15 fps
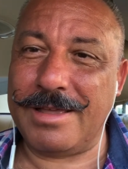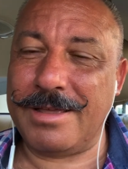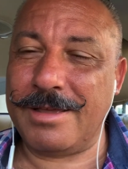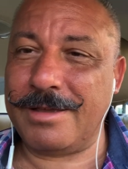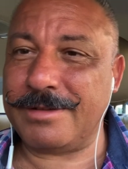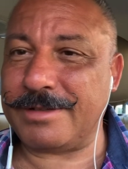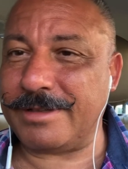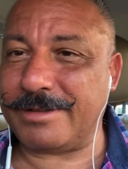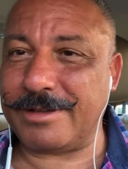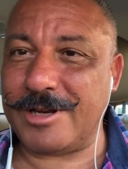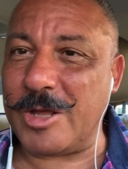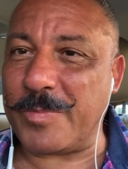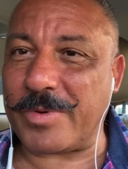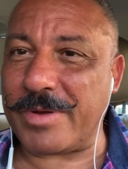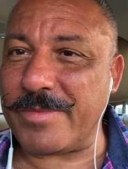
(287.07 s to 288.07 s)
c'était
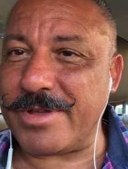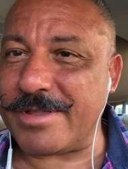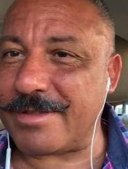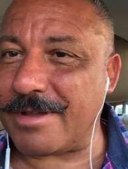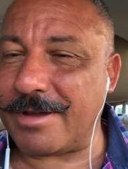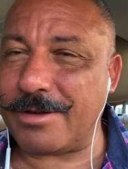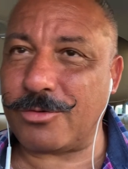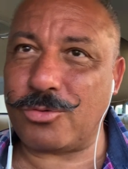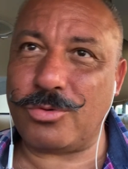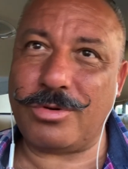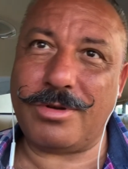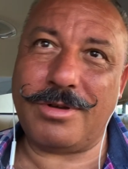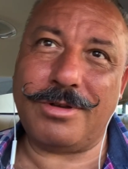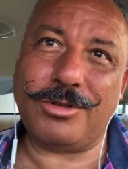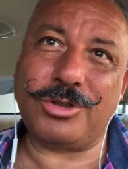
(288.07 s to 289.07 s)
les premiers temps
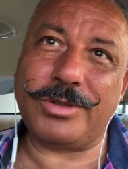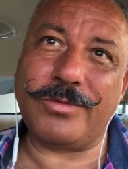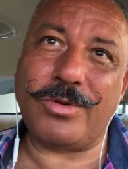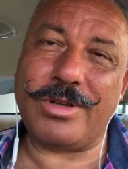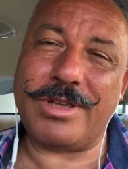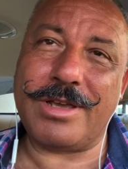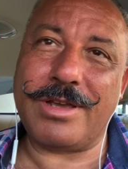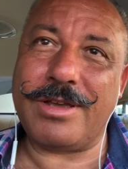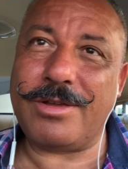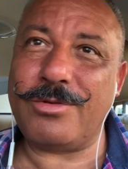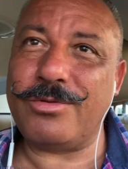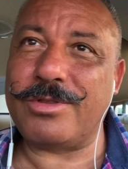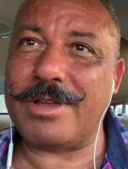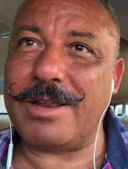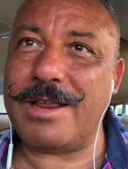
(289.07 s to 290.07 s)
que je voyais une
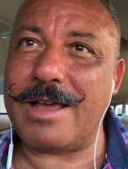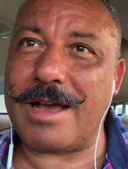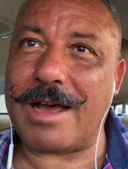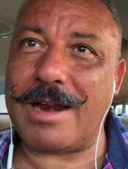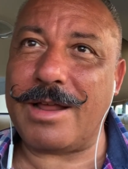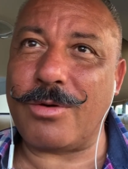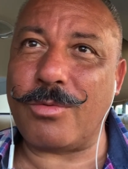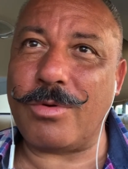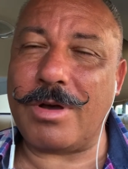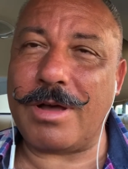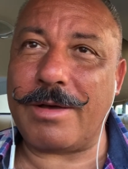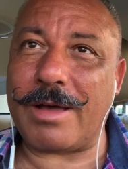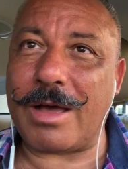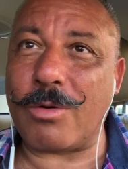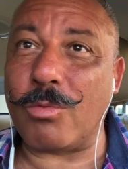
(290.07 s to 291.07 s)
télé à, la,
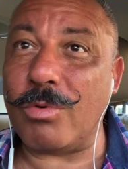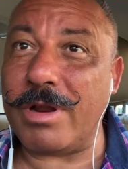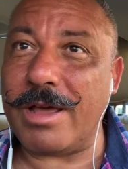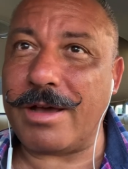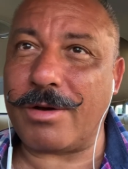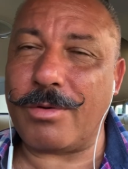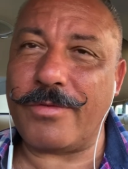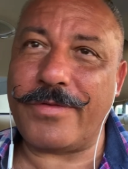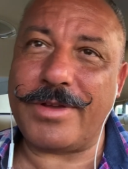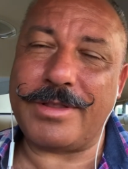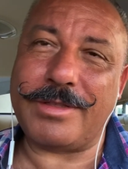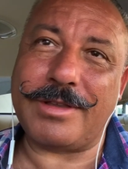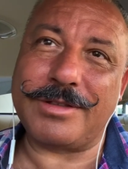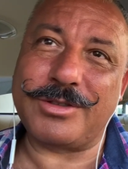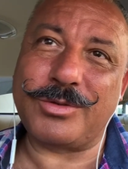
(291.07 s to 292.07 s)
à couleur, en
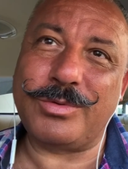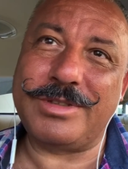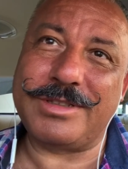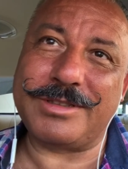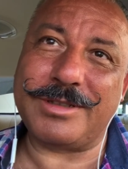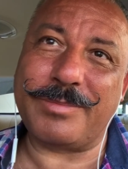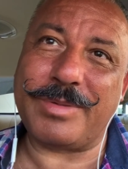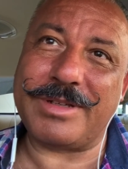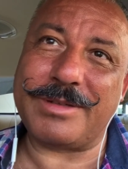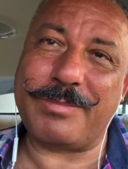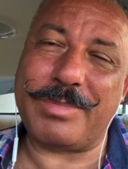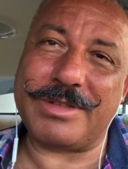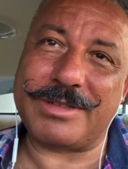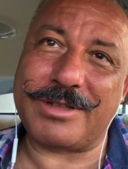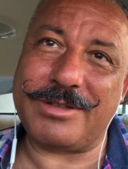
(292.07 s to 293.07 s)
fait, en Suisse,
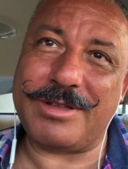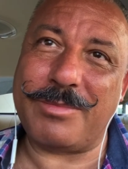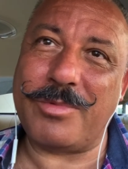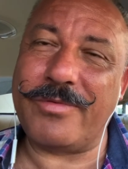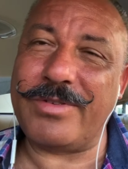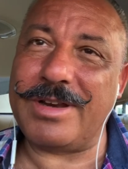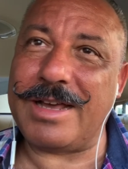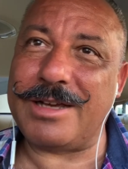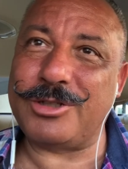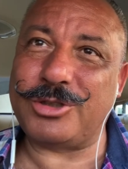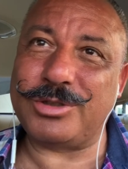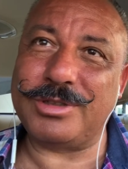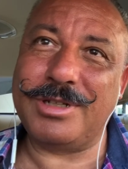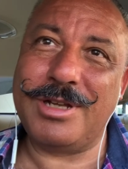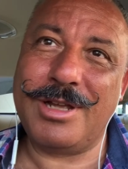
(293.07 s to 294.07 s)
parce que dans mon village,
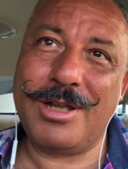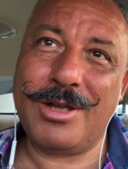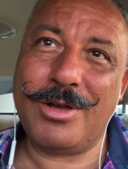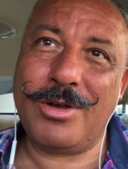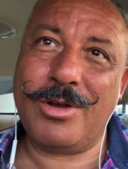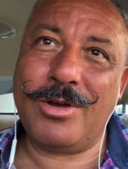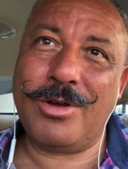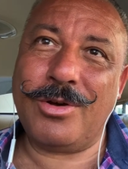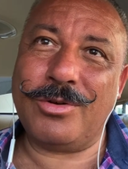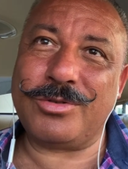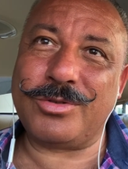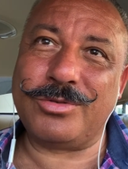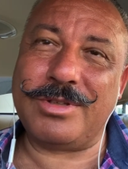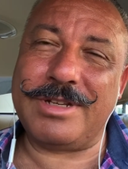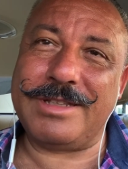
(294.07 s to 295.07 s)
au
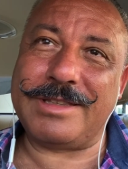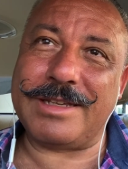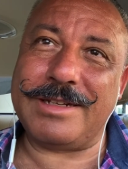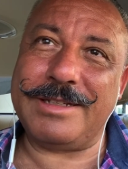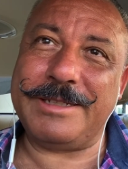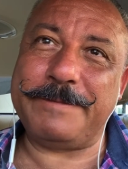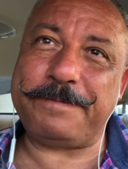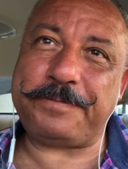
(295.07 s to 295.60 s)
sud de l'Italie,